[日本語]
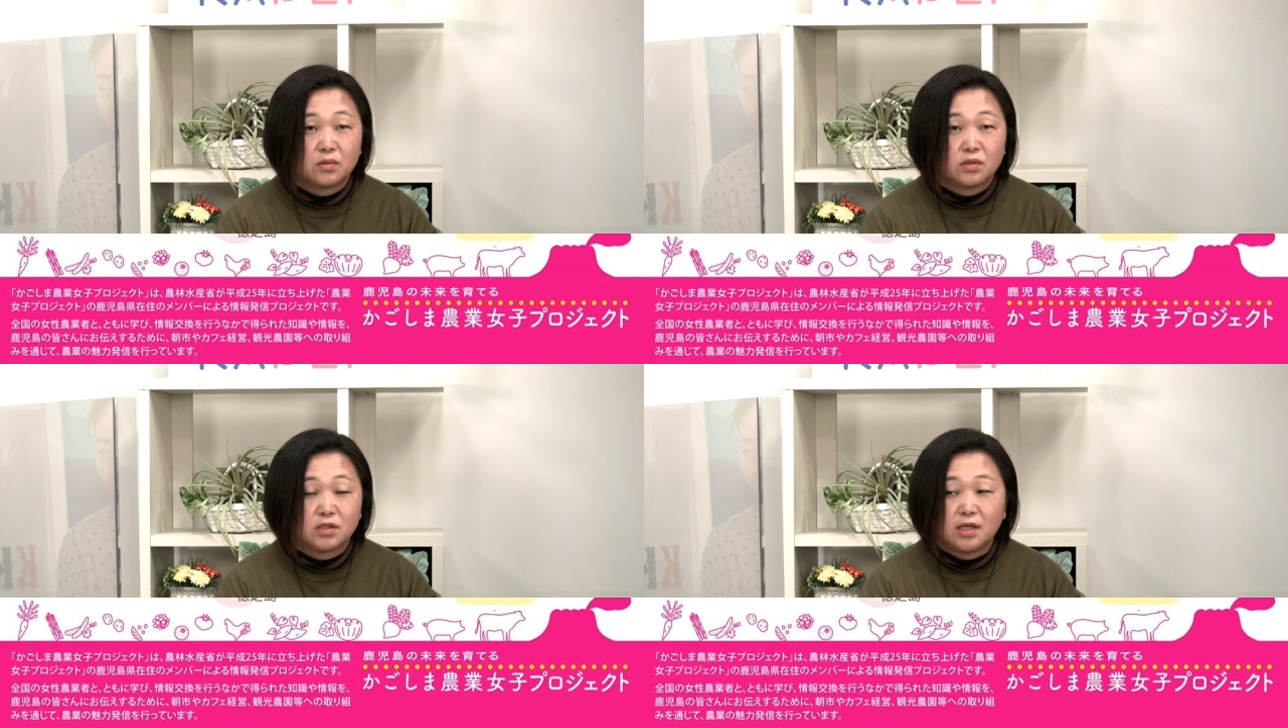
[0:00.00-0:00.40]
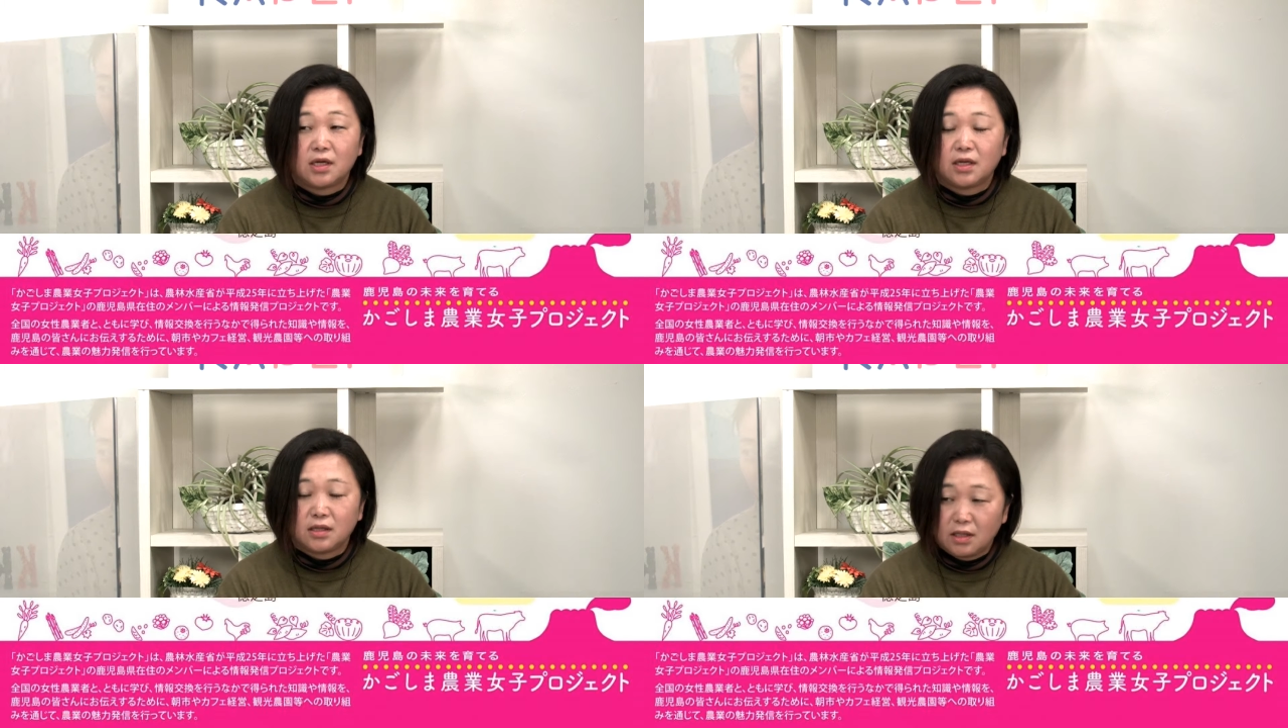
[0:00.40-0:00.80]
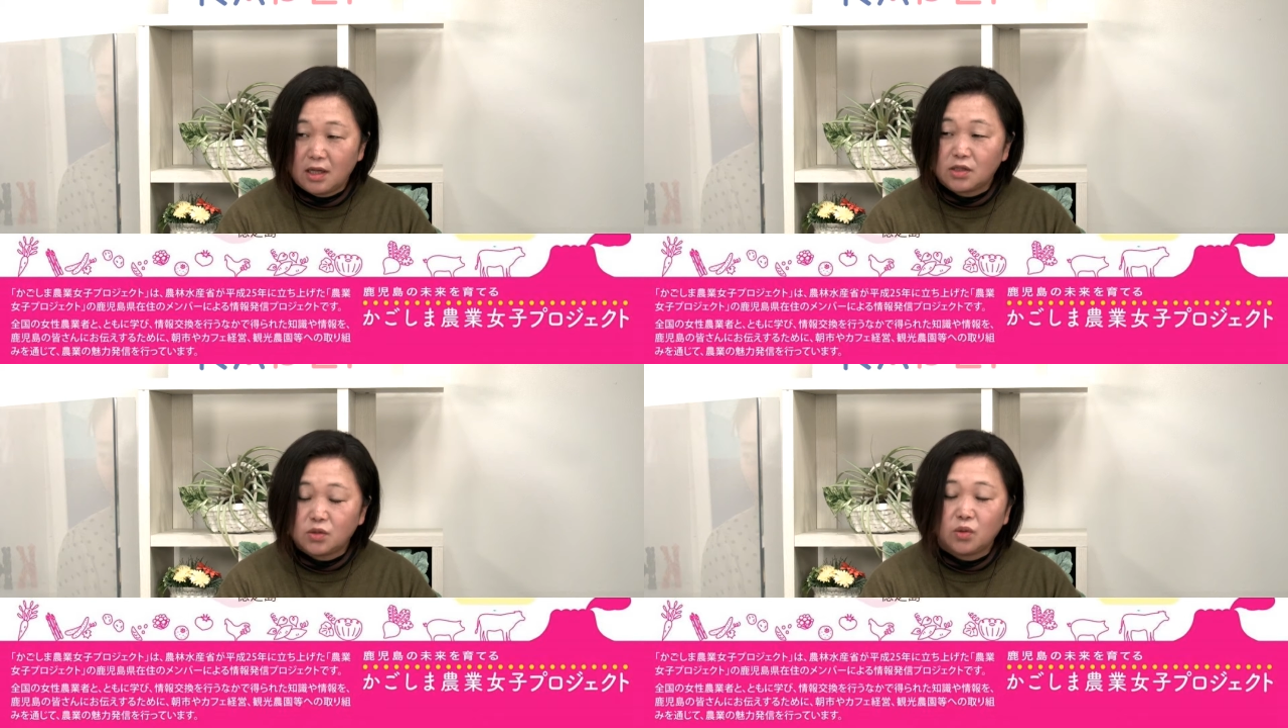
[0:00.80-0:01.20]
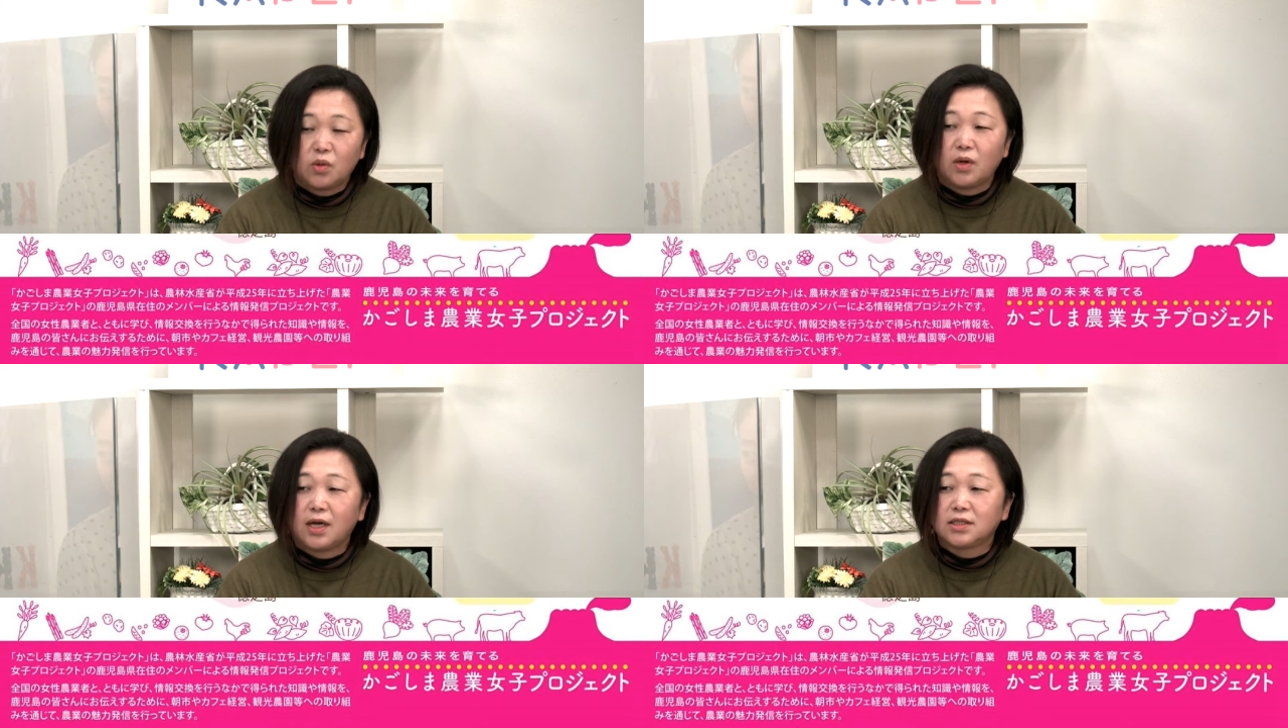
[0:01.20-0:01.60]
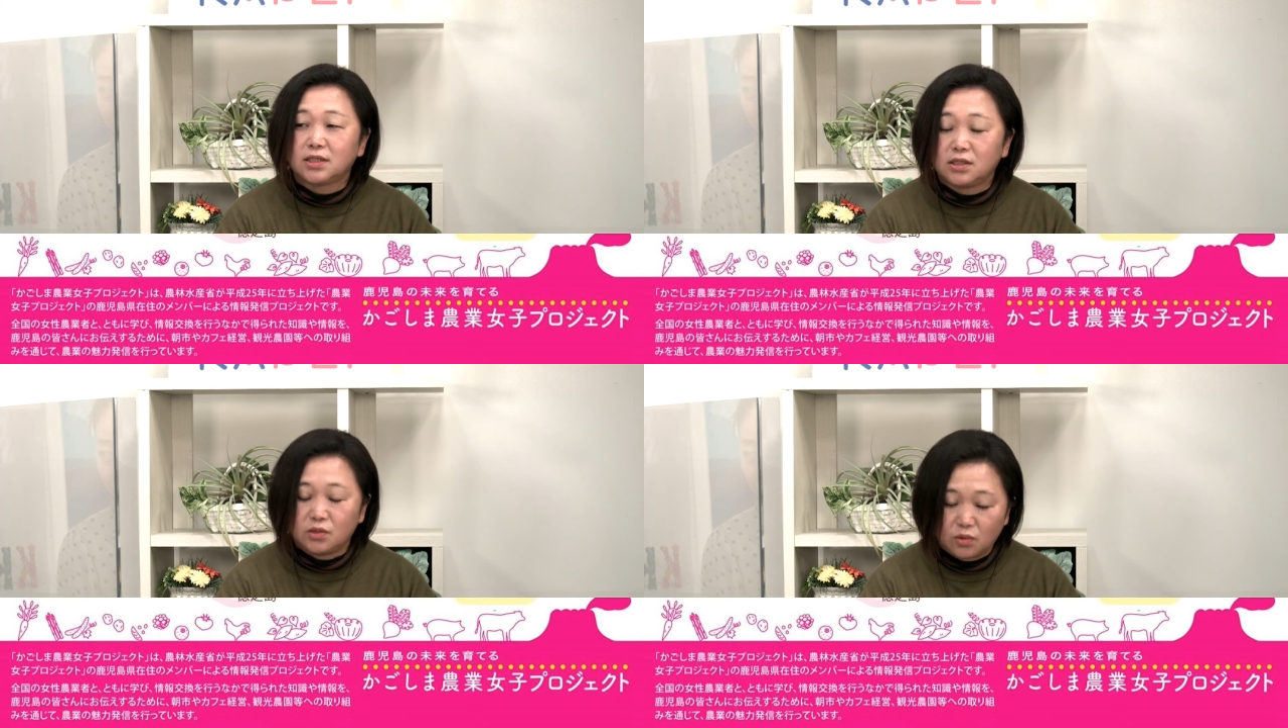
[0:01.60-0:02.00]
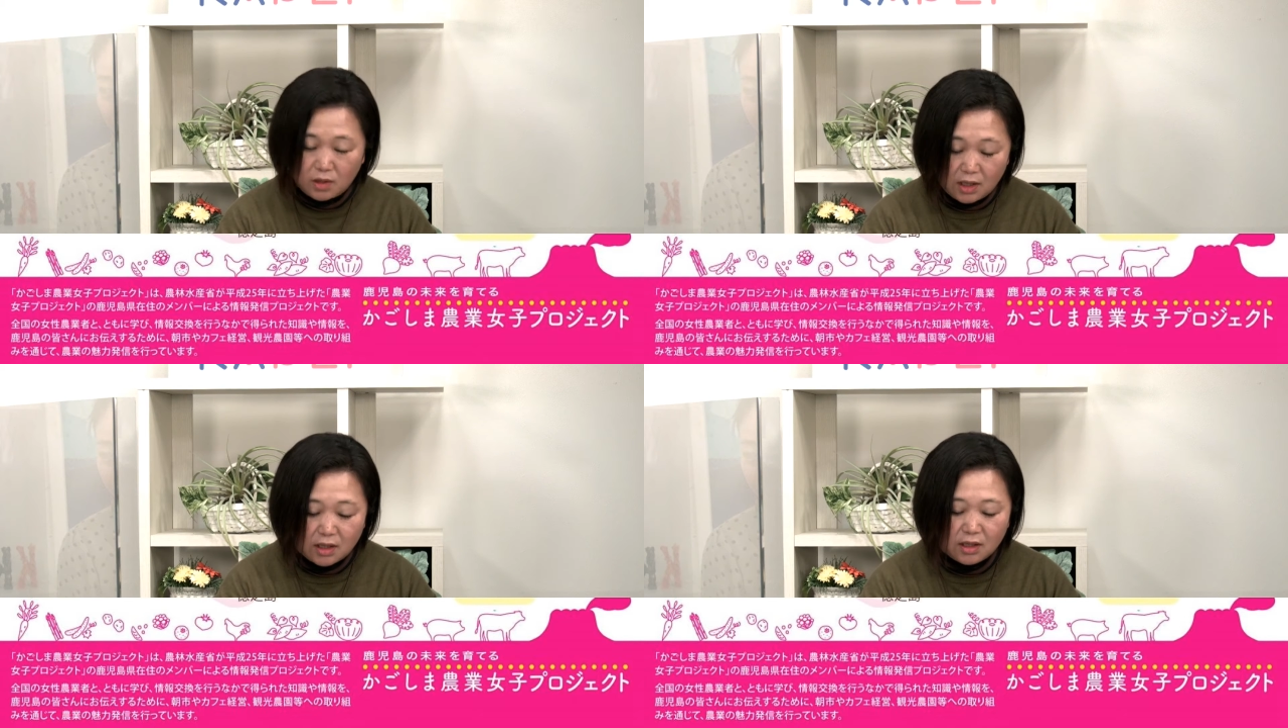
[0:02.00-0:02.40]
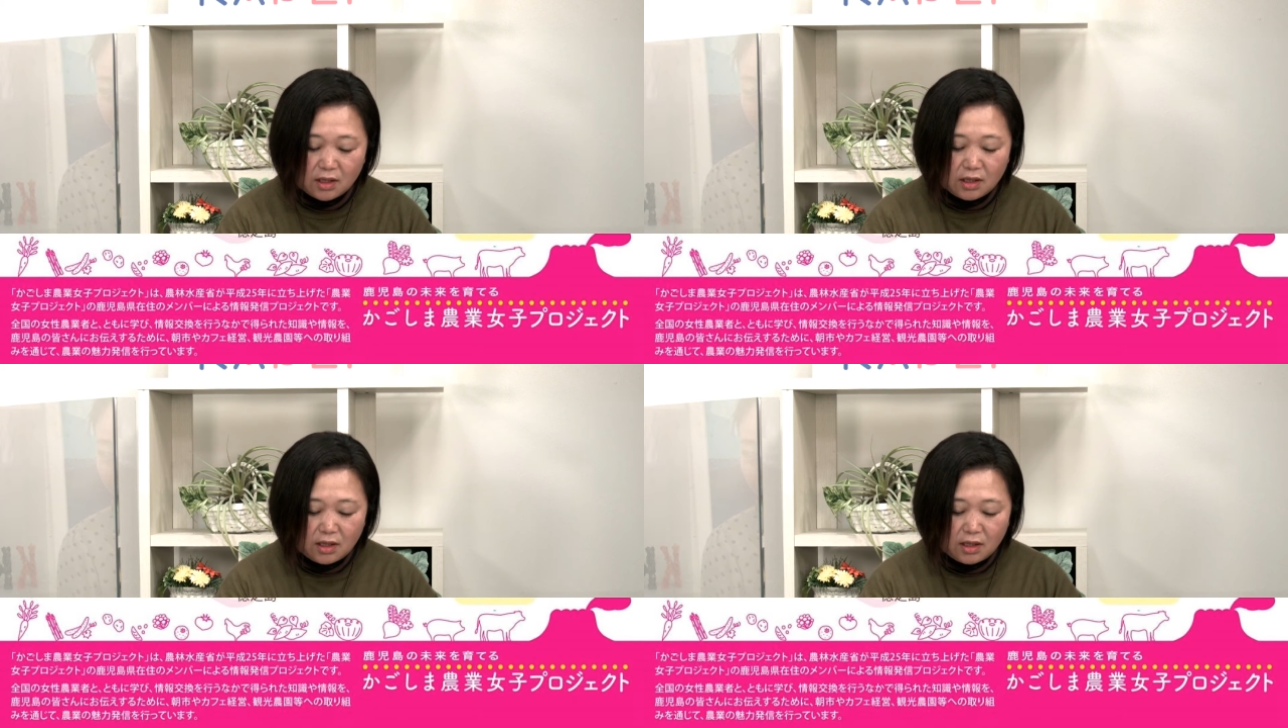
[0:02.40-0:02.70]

つながって情報発信とか